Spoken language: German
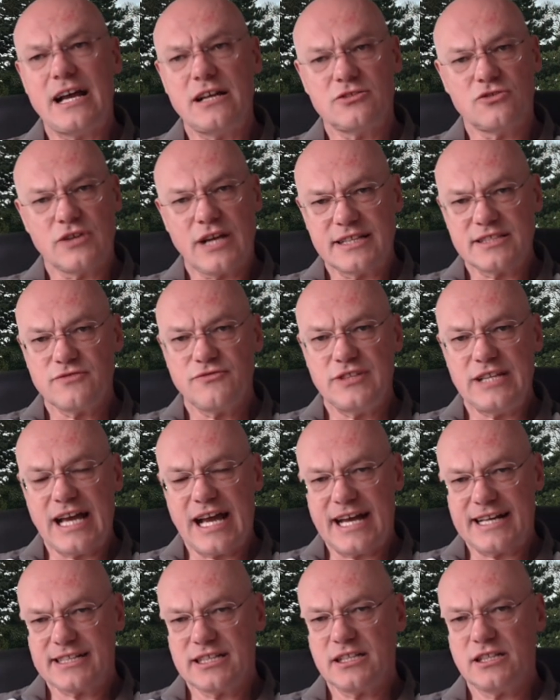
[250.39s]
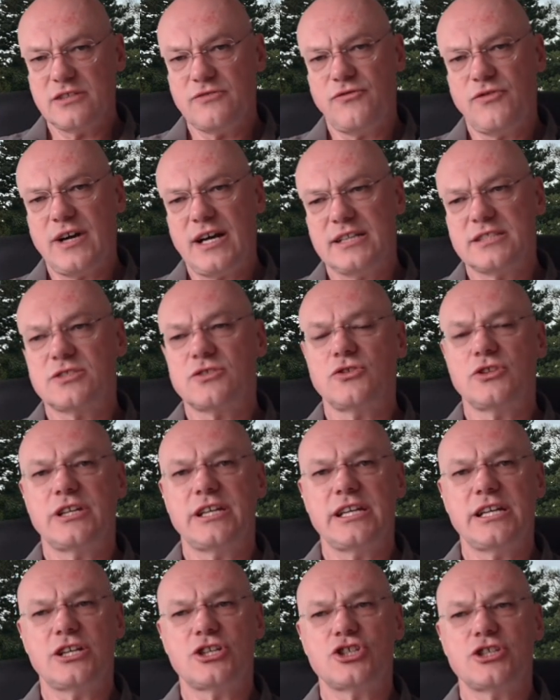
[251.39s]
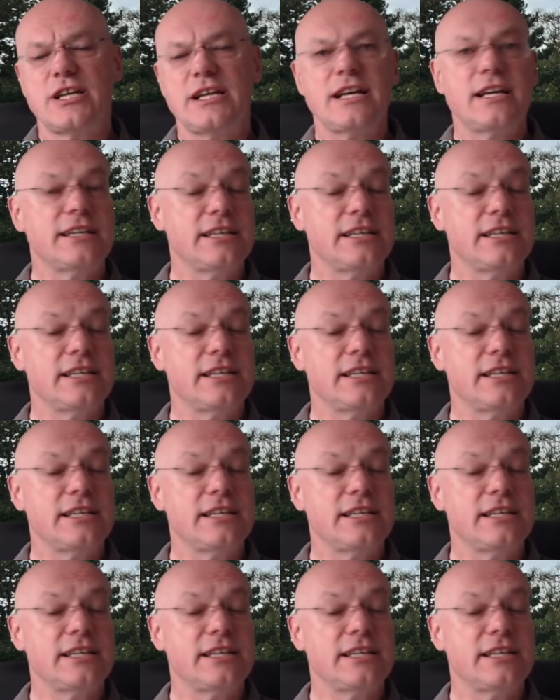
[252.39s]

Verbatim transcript: also ganz viele andere Fahrzeughersteller,